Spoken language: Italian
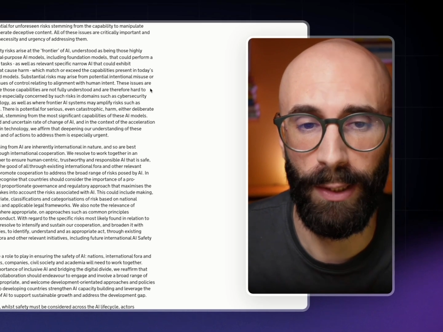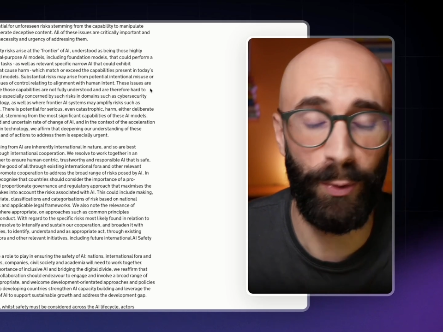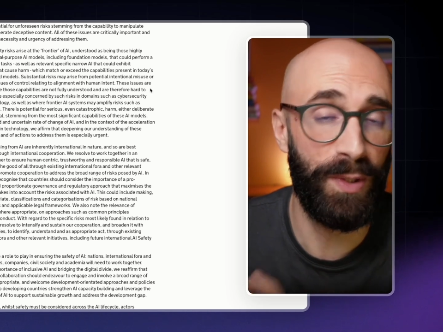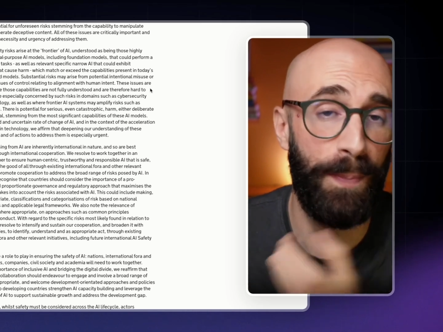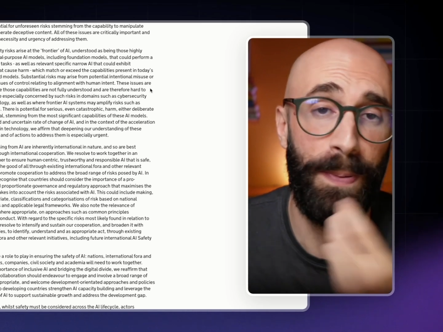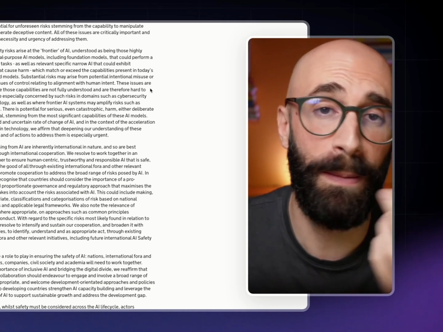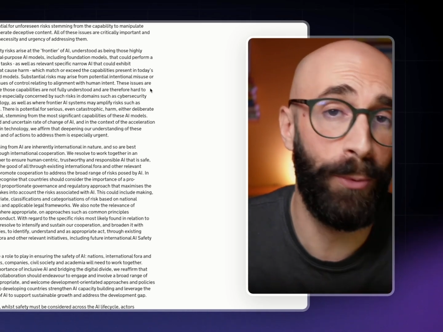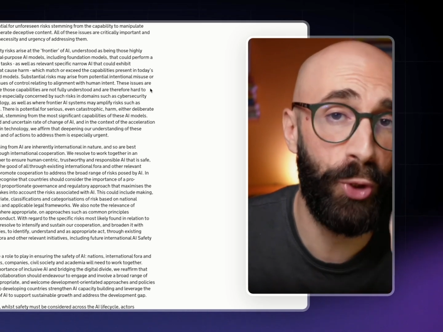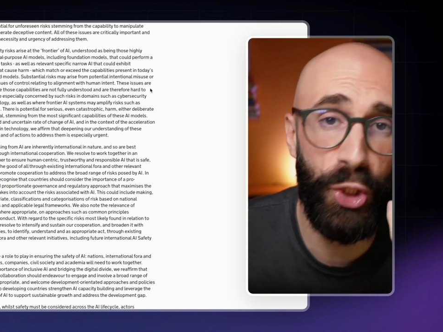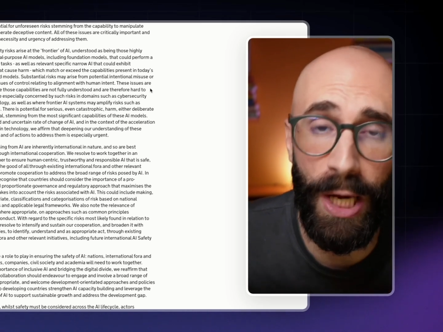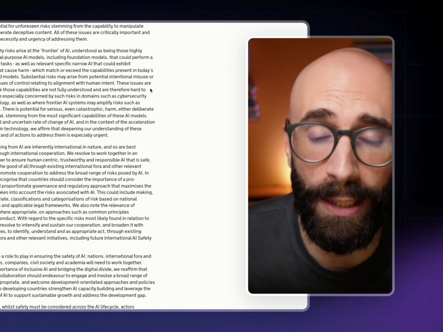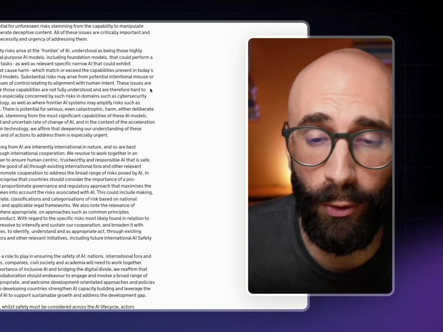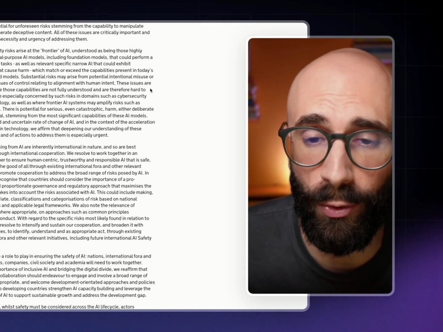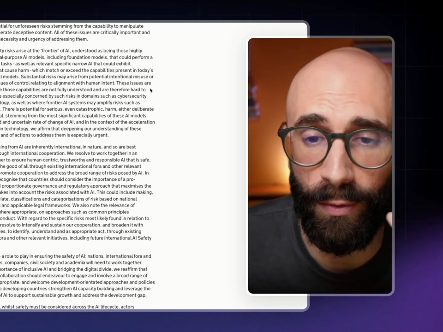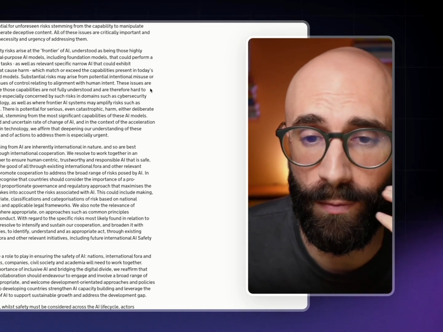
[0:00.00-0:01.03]
E lo sappiamo
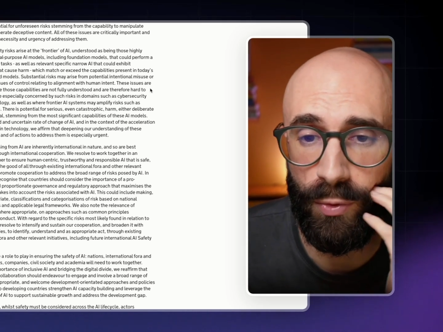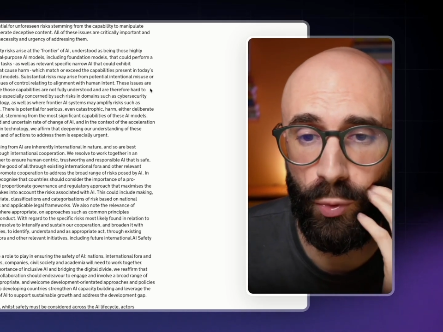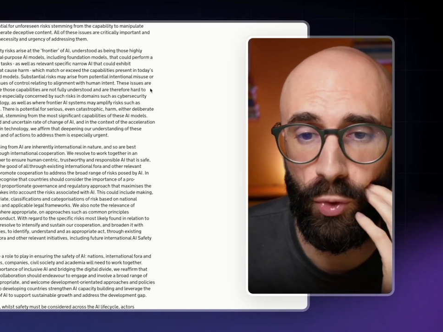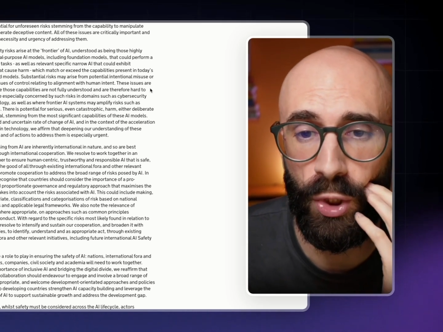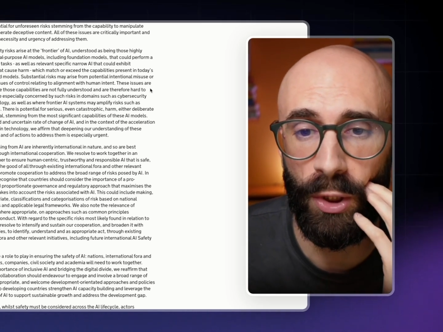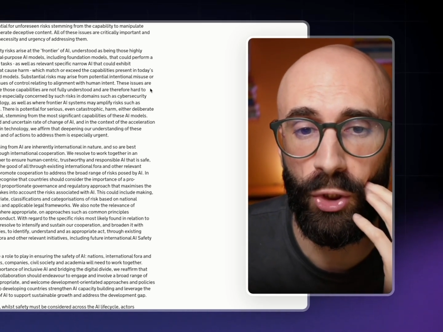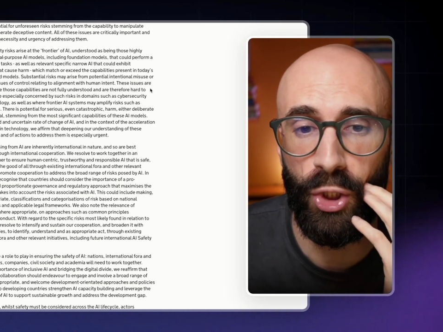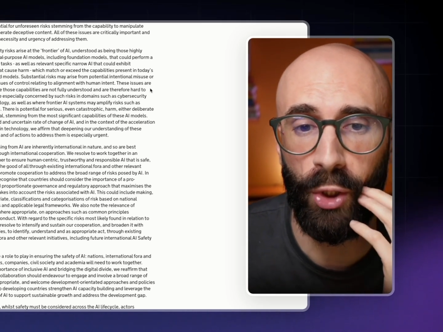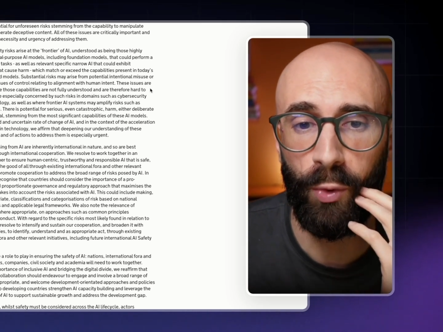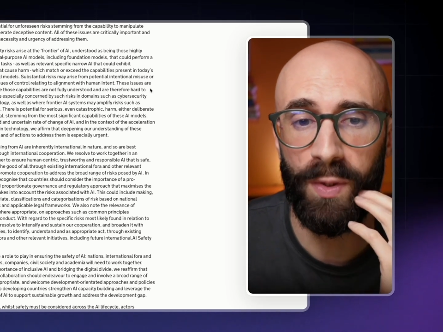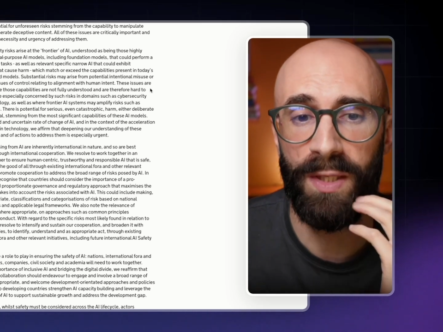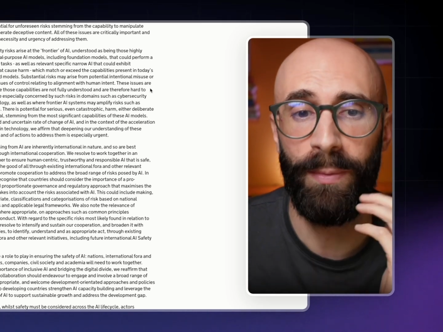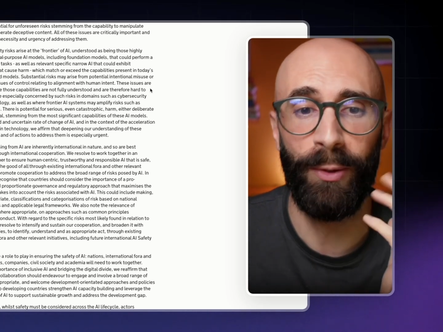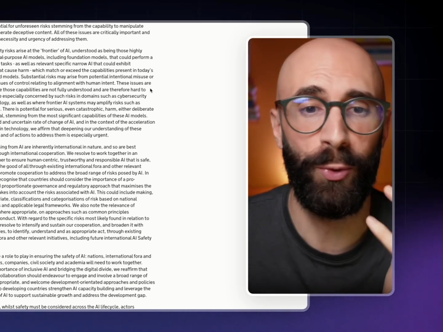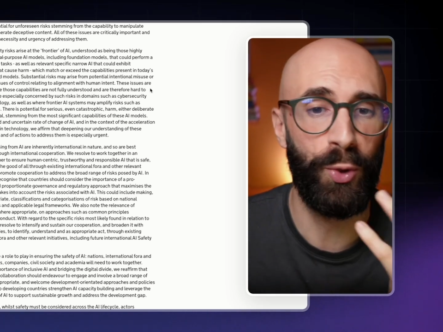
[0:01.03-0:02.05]
già, no? Succede già
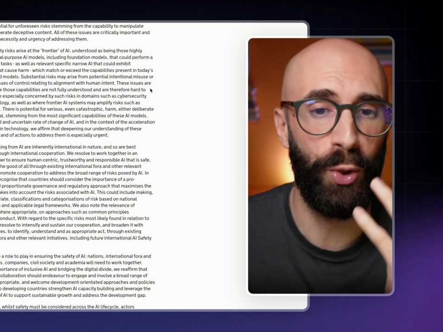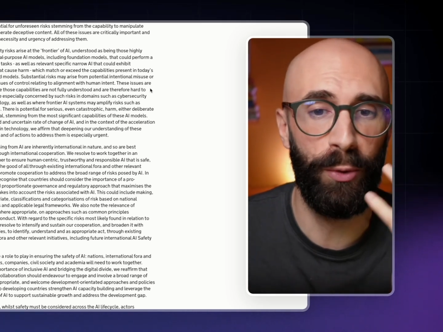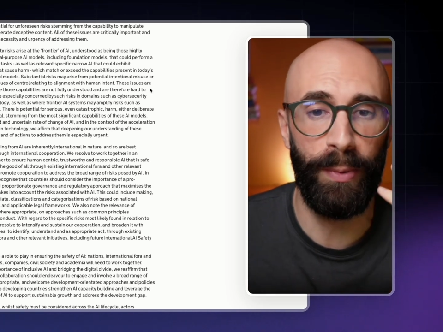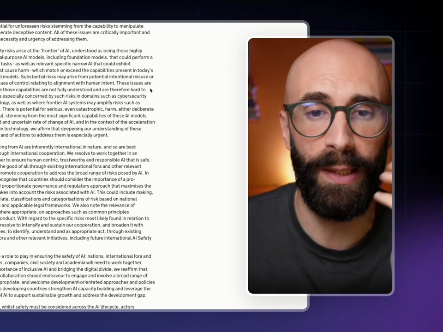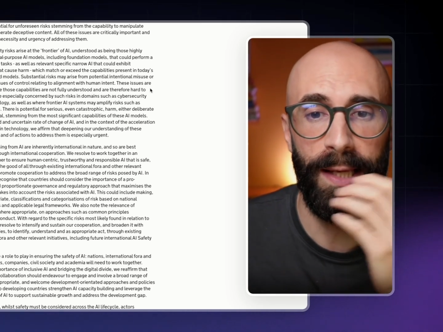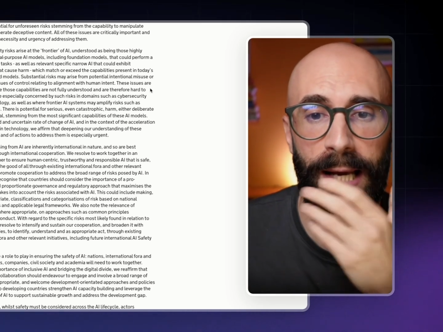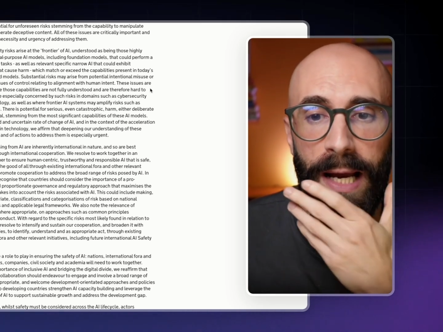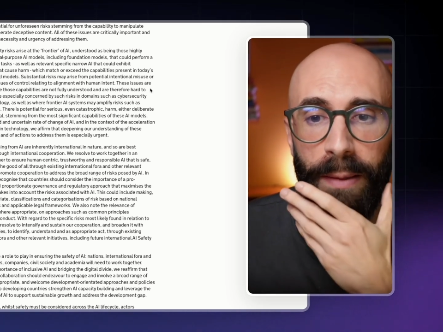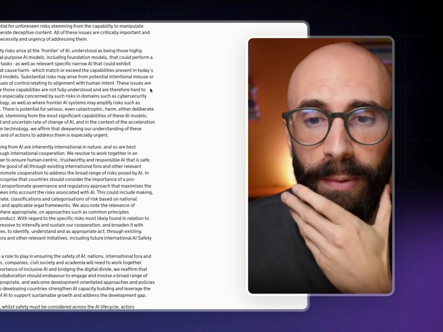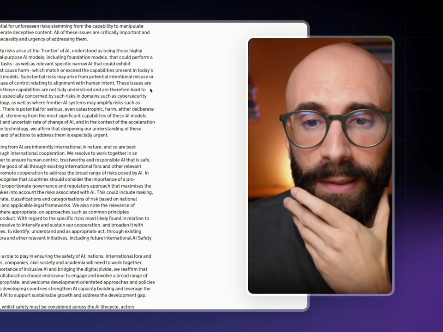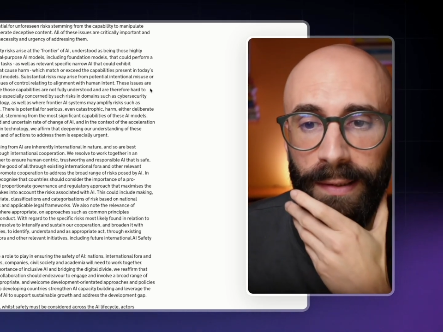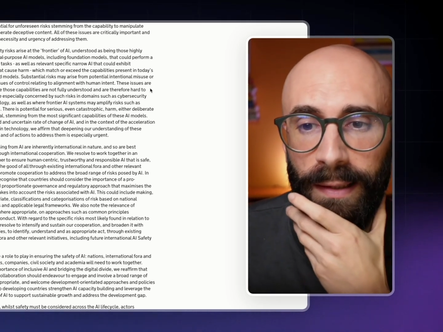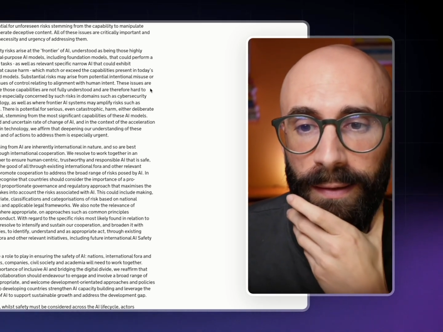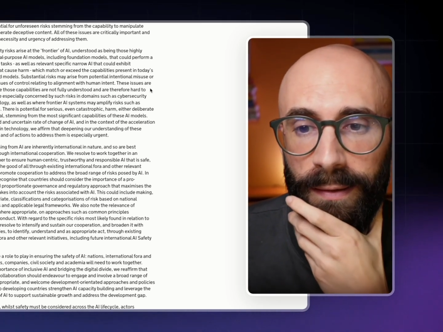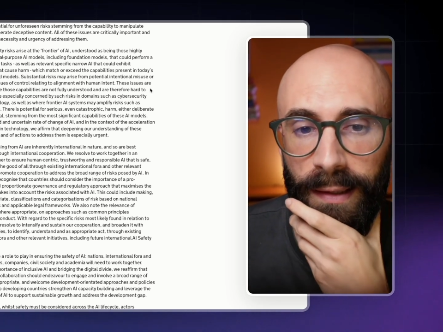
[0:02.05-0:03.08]
così, ma non solo per le AI, per
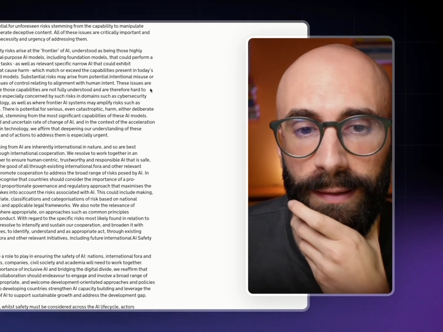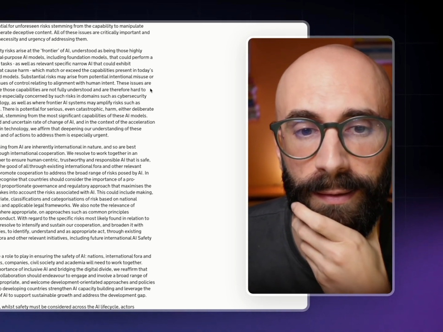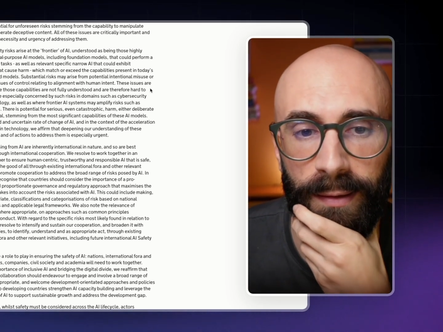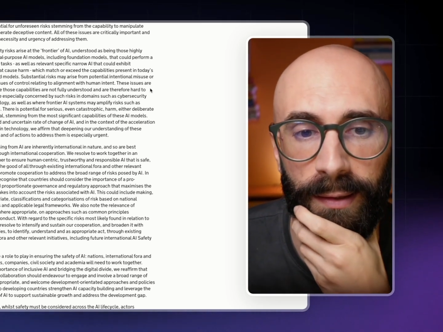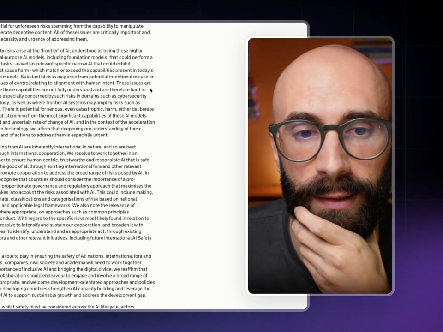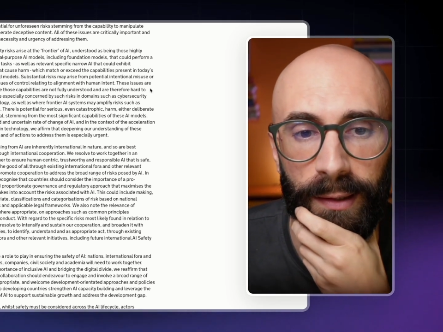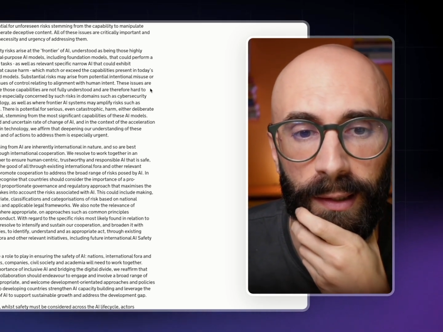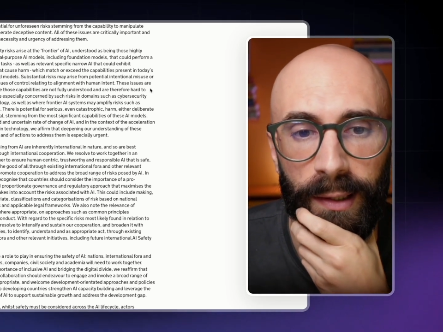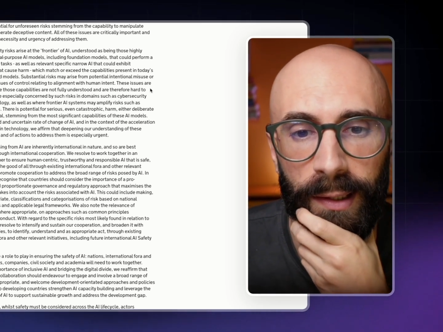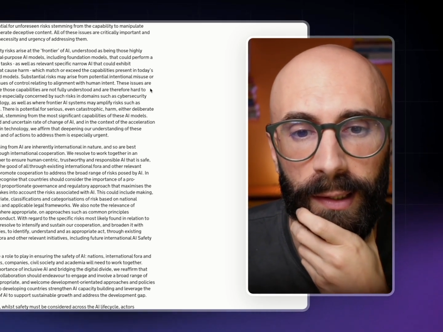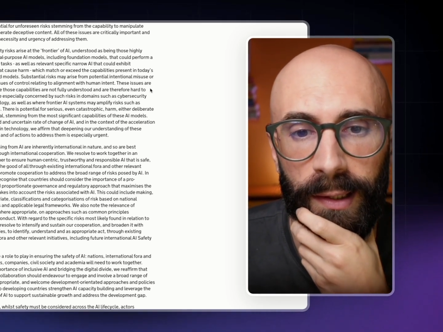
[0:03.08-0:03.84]
tanti altri